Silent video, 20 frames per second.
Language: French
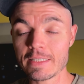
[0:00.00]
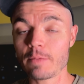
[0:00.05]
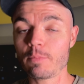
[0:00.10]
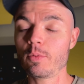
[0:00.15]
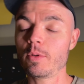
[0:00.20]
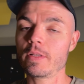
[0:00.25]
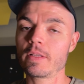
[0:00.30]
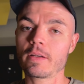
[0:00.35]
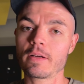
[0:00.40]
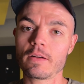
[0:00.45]
Ça
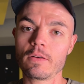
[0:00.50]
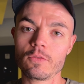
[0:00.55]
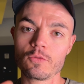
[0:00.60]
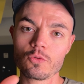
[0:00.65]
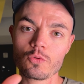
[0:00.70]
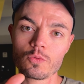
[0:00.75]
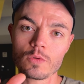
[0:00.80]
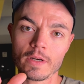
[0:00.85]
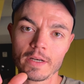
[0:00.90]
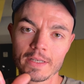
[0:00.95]
peut être
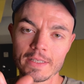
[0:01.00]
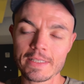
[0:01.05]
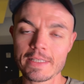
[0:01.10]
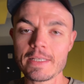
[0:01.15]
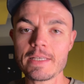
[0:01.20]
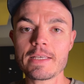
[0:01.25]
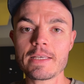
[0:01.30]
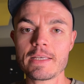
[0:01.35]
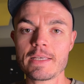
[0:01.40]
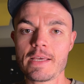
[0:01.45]
dû à un
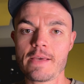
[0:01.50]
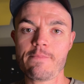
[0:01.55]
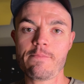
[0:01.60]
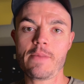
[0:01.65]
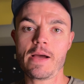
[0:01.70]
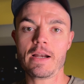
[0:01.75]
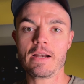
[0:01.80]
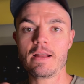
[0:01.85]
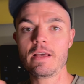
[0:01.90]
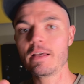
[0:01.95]
kick qui est
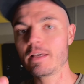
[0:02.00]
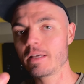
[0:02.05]
mal